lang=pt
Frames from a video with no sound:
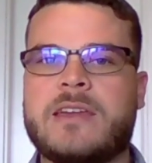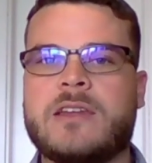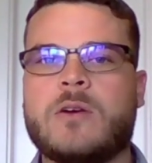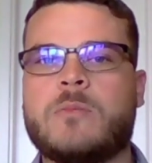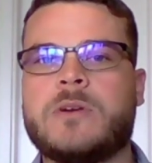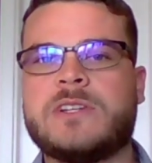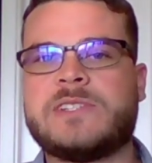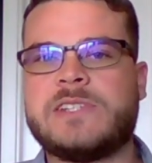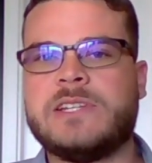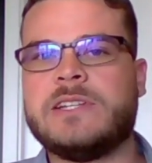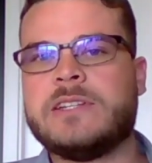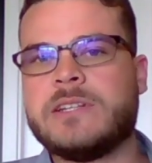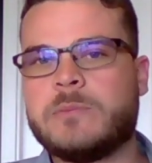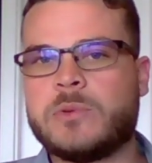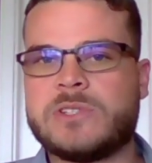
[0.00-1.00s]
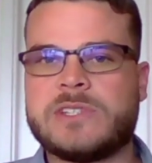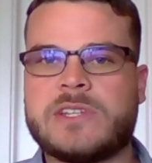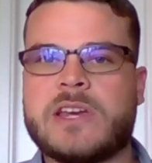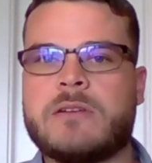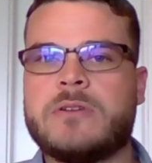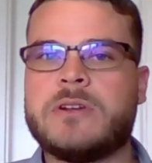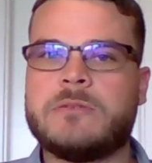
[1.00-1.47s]
Né? O Brazilian
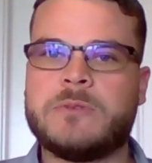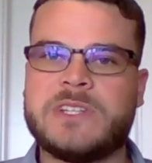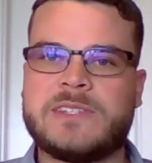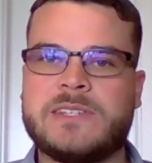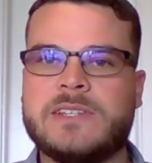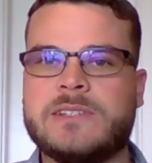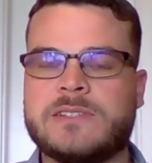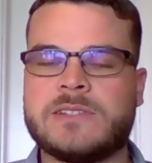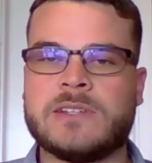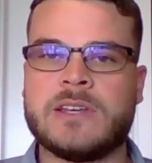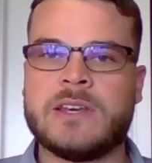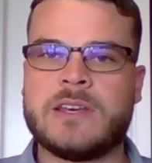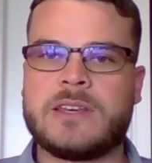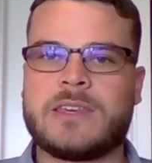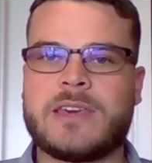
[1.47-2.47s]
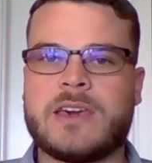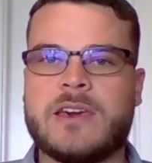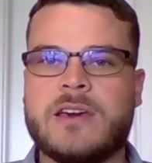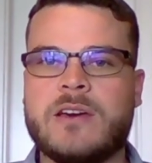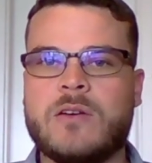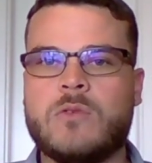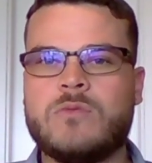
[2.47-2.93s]
Depositary Receipt, que
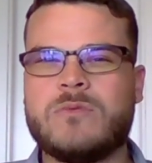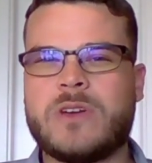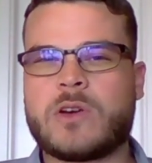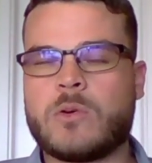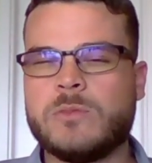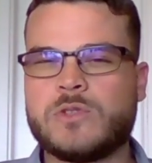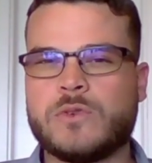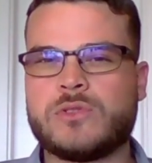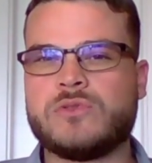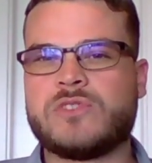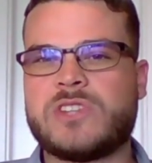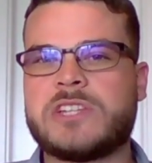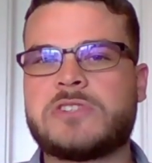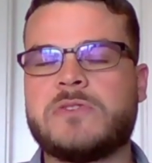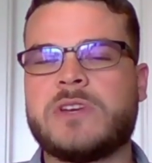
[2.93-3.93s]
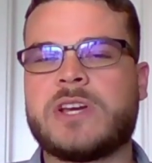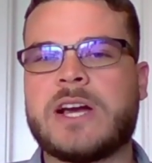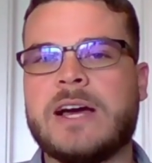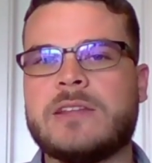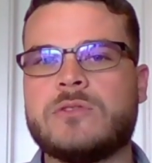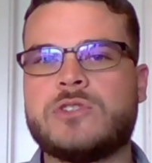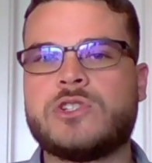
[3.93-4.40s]
é, um, é como se fosse um
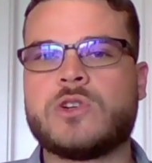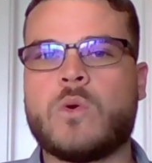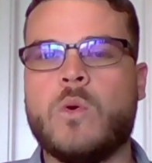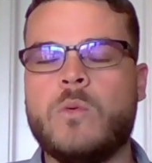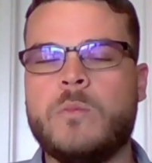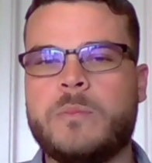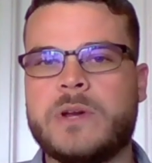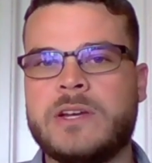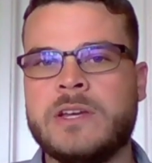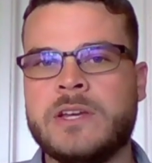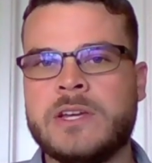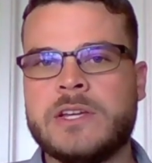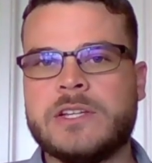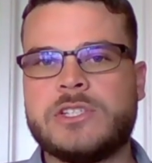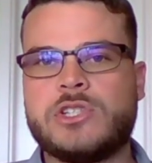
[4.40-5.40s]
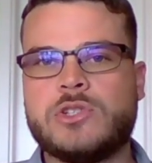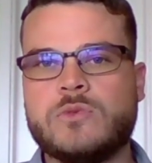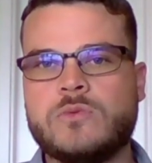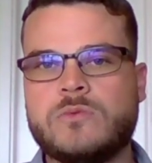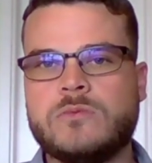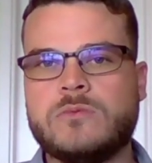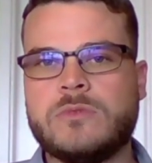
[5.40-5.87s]
certificado de compra de,
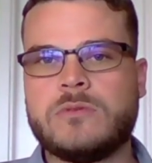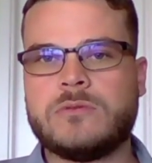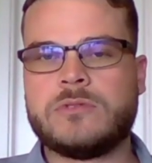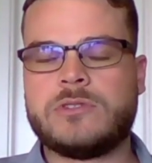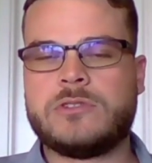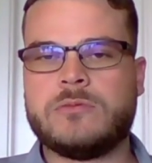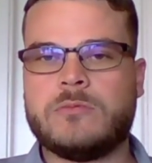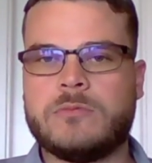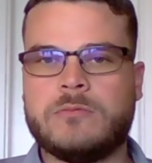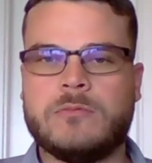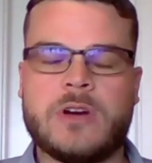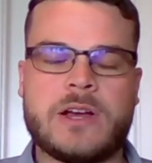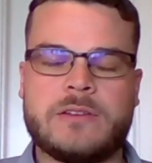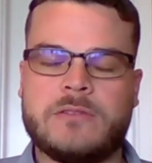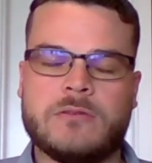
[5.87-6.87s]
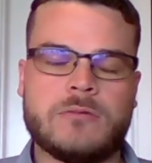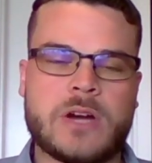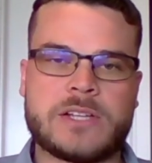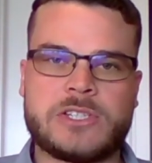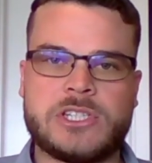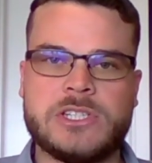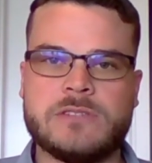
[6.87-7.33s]
um, de um, um
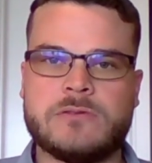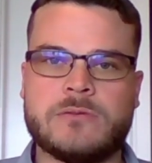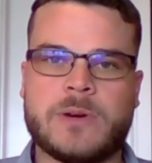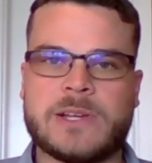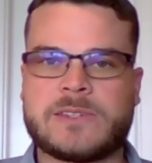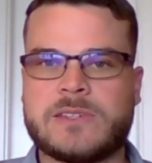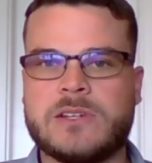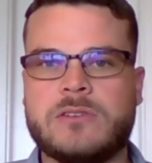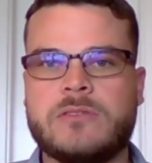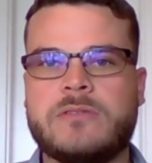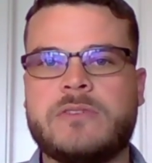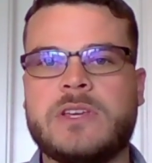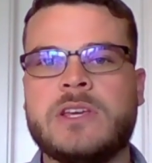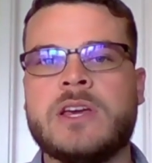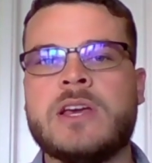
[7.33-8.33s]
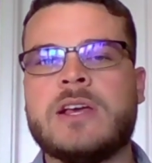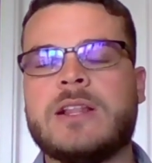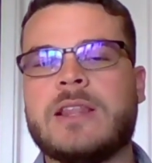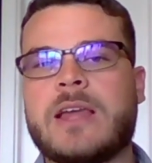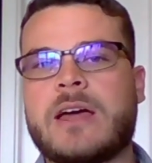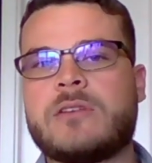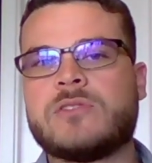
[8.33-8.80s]
ativo, uma ação, enfim,
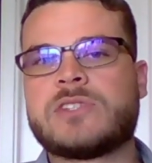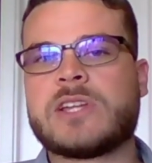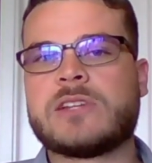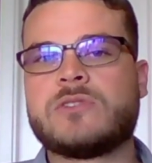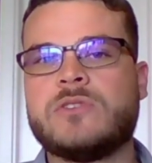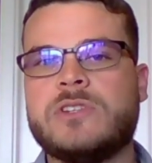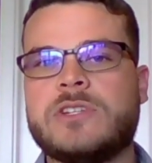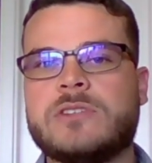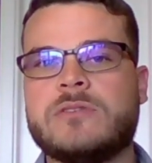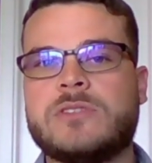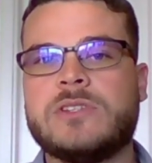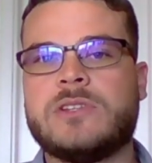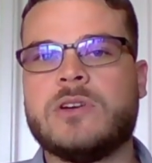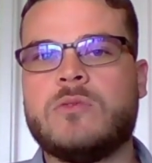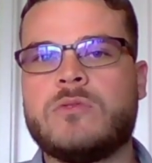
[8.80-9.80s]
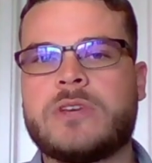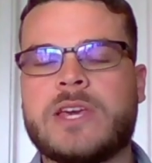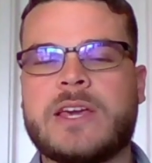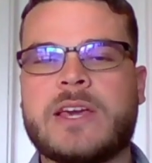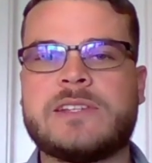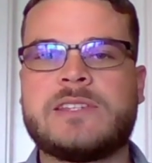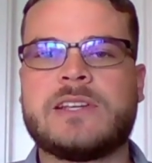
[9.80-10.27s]
lá nos Estados Unidos. Então, o que
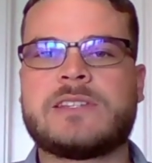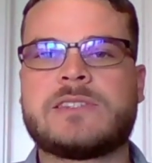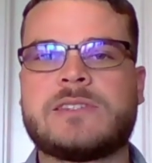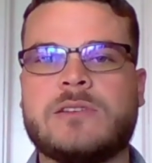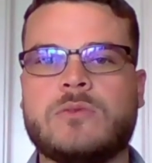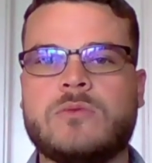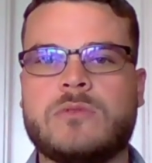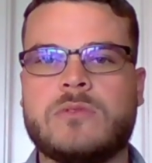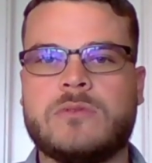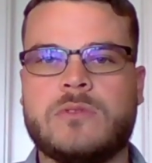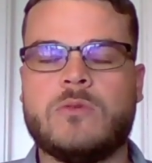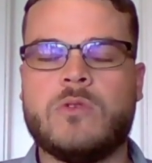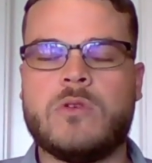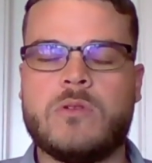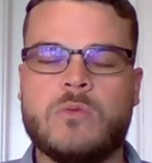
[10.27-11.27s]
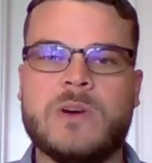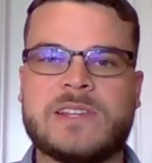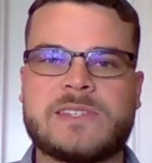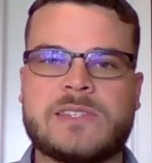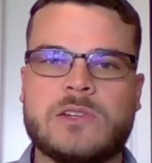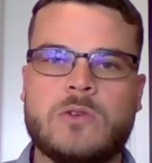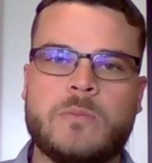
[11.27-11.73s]
quer dizer que são uma
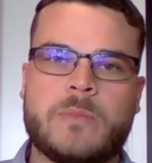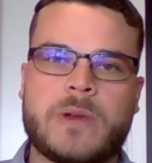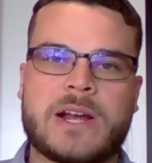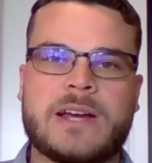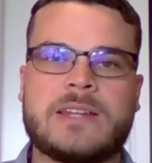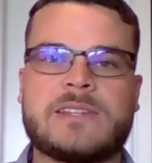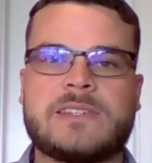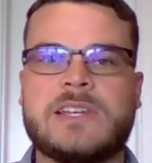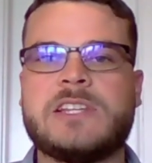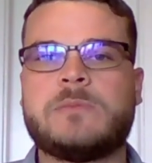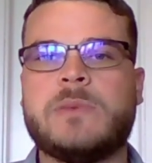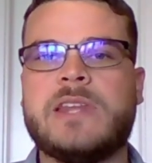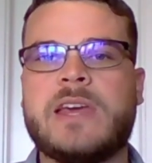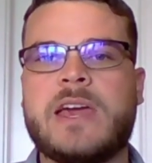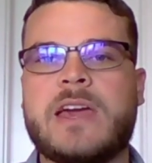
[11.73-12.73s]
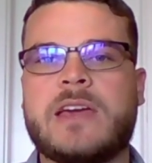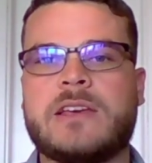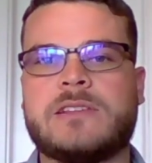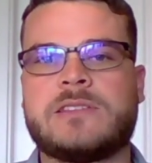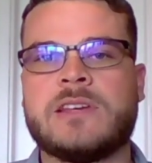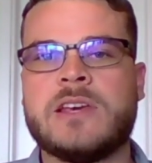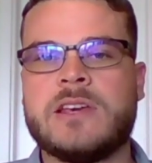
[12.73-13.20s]
ação para cada 6
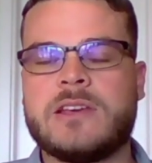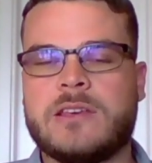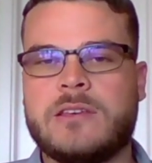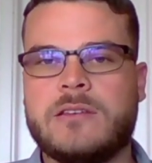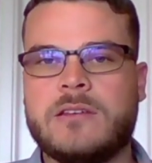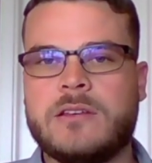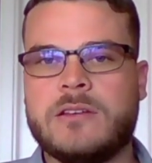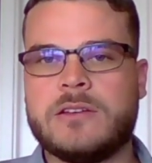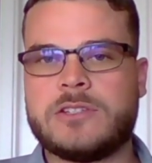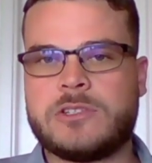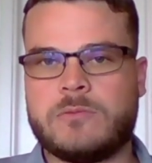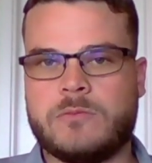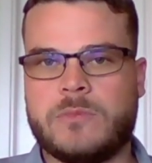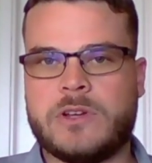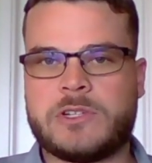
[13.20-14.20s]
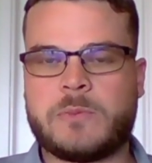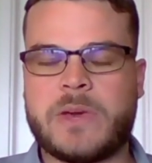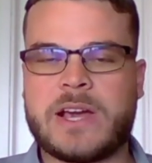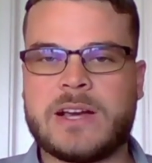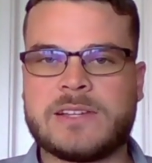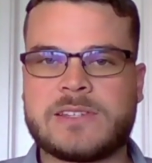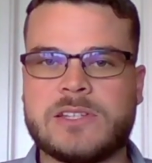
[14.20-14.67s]
BDRs? que a gente
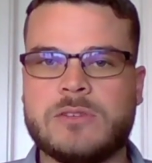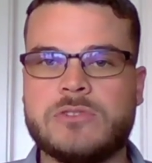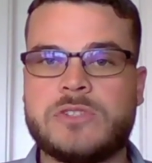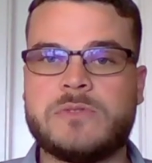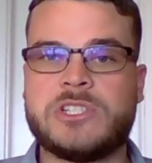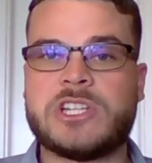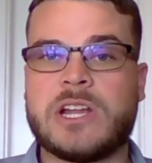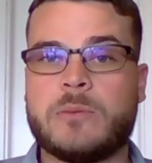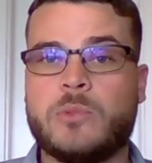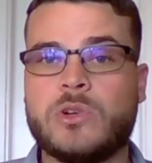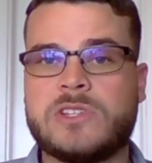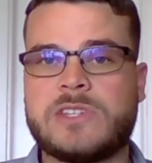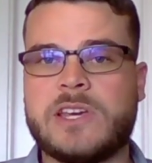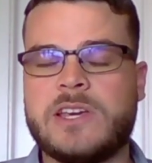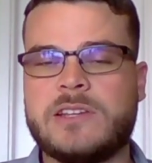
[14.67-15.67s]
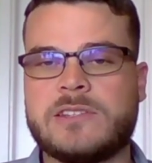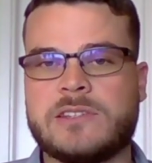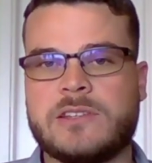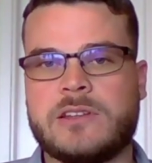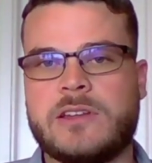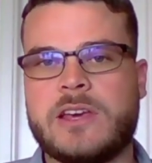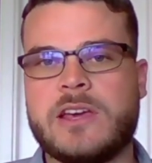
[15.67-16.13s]
pega a ação, divide ela por
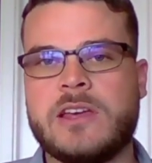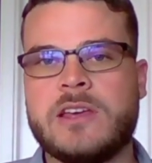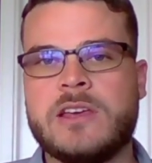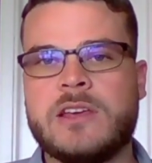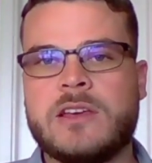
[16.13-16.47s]
seis, né?